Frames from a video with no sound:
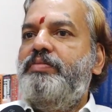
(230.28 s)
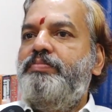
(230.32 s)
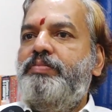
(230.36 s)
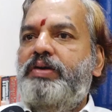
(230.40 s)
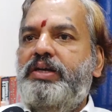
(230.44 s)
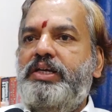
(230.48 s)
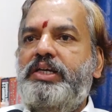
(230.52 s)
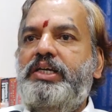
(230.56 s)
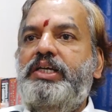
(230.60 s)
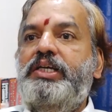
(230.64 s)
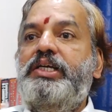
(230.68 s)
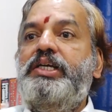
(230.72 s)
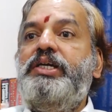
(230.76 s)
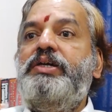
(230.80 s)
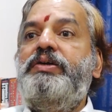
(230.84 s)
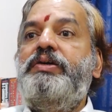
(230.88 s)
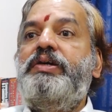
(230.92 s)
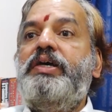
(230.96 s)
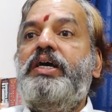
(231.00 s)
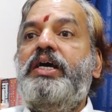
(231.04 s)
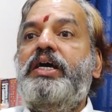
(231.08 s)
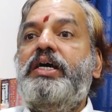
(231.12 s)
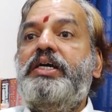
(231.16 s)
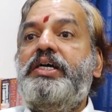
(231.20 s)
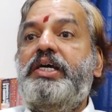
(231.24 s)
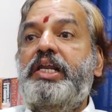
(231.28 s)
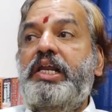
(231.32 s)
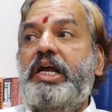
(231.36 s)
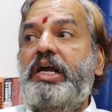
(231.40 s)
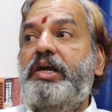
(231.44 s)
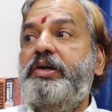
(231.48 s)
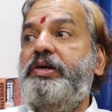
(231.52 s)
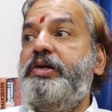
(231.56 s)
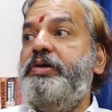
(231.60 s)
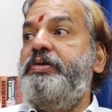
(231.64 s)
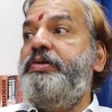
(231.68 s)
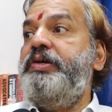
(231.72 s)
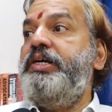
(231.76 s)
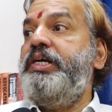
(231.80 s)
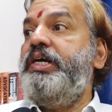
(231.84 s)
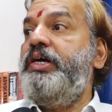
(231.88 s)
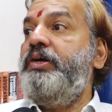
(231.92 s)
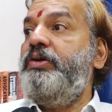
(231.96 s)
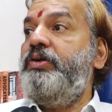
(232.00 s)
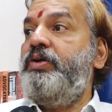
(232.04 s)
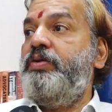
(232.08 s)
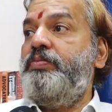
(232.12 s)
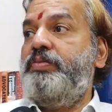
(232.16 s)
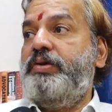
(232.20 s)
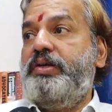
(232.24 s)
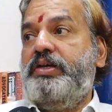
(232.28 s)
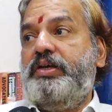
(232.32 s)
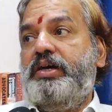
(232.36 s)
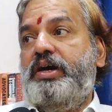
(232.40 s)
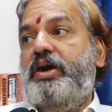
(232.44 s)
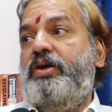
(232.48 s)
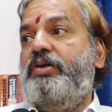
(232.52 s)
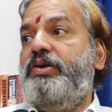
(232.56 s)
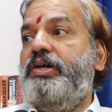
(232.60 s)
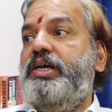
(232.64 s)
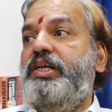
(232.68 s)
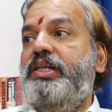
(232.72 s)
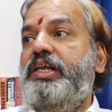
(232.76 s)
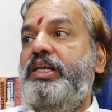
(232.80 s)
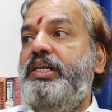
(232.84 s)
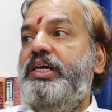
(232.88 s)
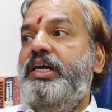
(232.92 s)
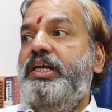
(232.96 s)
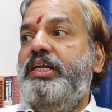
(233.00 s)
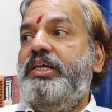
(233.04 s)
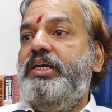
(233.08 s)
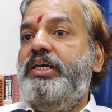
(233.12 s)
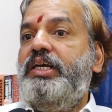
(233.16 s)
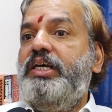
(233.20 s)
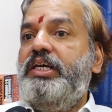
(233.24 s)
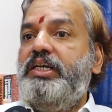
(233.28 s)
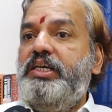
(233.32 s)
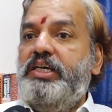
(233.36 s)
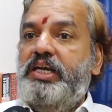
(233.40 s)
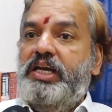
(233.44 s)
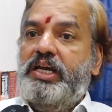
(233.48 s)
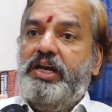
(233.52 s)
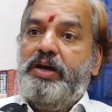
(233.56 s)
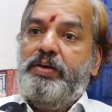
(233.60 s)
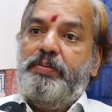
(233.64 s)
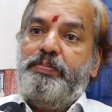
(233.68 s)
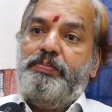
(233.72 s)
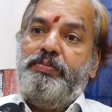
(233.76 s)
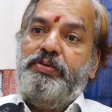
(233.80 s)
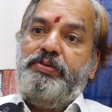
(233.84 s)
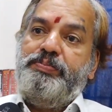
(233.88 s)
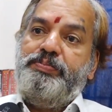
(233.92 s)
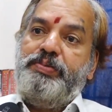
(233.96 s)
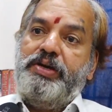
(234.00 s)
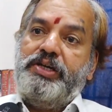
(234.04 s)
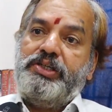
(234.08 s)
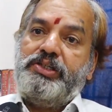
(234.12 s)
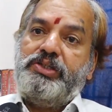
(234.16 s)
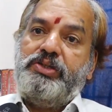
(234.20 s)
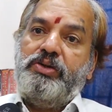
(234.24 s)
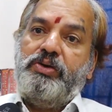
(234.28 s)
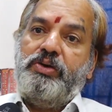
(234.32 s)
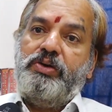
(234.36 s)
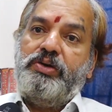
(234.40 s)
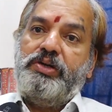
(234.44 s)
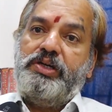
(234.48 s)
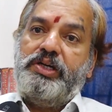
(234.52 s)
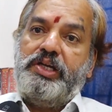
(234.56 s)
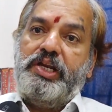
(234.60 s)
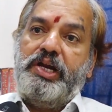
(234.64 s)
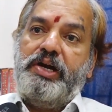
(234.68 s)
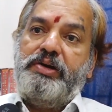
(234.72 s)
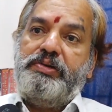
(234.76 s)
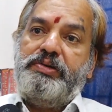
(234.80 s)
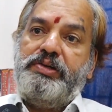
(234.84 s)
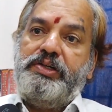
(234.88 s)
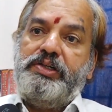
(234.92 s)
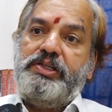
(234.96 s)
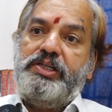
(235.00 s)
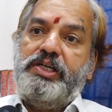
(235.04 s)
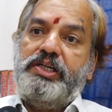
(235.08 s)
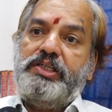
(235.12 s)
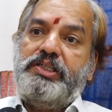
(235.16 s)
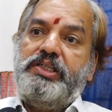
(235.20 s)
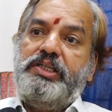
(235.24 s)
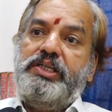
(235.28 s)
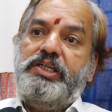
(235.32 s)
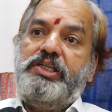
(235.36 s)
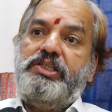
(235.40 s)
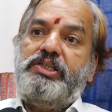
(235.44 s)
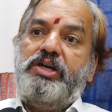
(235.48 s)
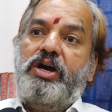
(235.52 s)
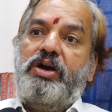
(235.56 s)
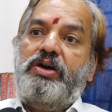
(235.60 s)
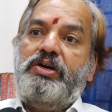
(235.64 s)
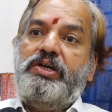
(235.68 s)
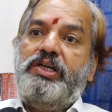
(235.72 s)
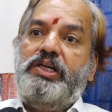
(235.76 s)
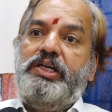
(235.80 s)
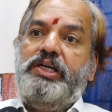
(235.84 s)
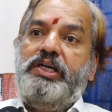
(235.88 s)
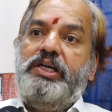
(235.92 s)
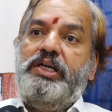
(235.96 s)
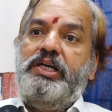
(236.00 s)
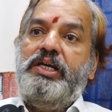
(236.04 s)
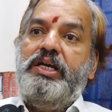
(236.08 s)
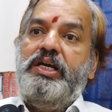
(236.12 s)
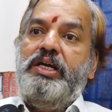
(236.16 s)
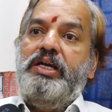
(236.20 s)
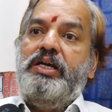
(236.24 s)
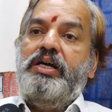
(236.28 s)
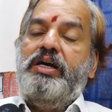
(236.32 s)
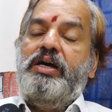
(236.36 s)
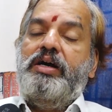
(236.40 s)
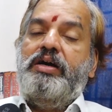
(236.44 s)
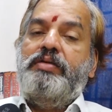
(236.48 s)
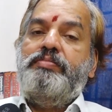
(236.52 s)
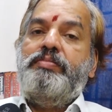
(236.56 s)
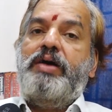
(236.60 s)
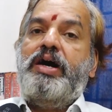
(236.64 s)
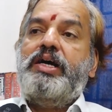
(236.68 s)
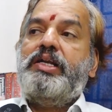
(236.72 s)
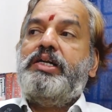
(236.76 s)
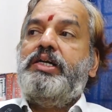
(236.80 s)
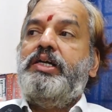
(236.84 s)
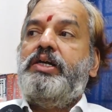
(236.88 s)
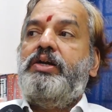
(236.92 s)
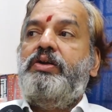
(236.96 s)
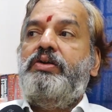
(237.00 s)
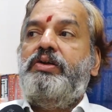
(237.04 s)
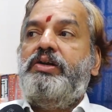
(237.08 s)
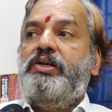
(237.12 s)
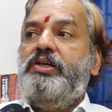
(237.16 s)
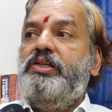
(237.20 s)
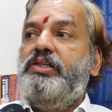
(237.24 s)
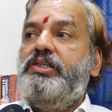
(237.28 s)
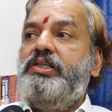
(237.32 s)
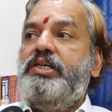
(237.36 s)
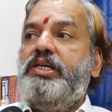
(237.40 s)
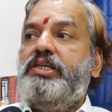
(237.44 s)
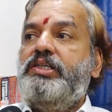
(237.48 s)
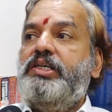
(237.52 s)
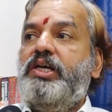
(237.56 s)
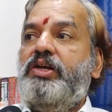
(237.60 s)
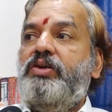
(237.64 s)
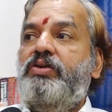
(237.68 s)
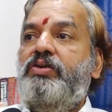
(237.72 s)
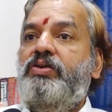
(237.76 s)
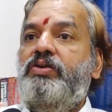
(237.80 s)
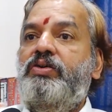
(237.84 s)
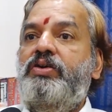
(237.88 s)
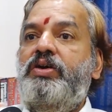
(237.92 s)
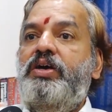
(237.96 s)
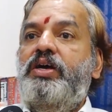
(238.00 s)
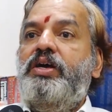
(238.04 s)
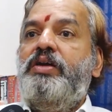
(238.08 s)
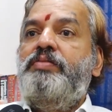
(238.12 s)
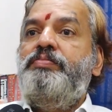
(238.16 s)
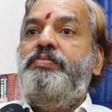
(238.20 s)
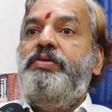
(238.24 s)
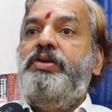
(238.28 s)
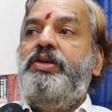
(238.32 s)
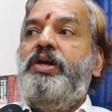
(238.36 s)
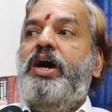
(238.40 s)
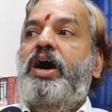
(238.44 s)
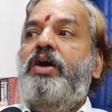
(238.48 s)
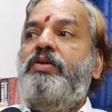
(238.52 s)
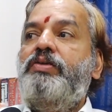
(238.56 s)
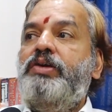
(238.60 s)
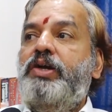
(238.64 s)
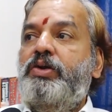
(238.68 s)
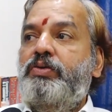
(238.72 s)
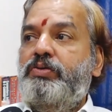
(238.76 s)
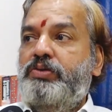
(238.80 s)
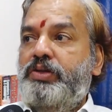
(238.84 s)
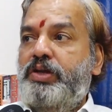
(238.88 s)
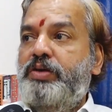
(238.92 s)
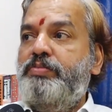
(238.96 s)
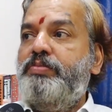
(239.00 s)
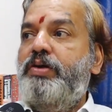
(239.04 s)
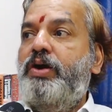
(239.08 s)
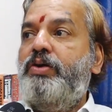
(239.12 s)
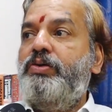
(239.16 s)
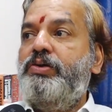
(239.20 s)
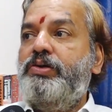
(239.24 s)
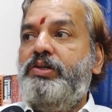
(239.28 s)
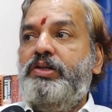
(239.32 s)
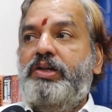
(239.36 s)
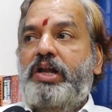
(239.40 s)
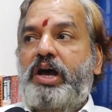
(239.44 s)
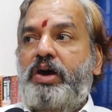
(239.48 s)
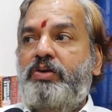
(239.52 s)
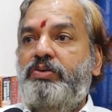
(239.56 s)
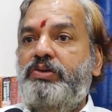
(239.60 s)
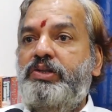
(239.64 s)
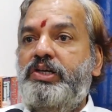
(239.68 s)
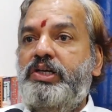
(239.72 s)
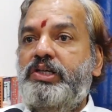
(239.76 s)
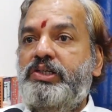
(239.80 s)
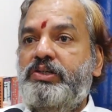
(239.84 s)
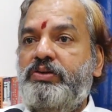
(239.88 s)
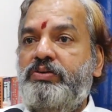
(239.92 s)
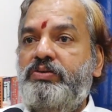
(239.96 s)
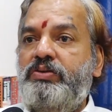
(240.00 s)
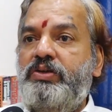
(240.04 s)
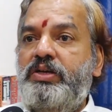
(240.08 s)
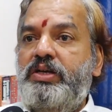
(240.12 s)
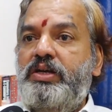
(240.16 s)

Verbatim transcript: మరి ఈవిడ క్రియేటివిటీ ఏంటో మరి ఆవిడకే తెలియాలి ఏ బేస్తో క్రియేటివిటీ చేసి ఈ సాంగ్ని మార్కెట్లో రిలీజ్ చేశారో మీరు ఆవిడని అడిగితే బాగుంటుందని నా ఉద్దేశం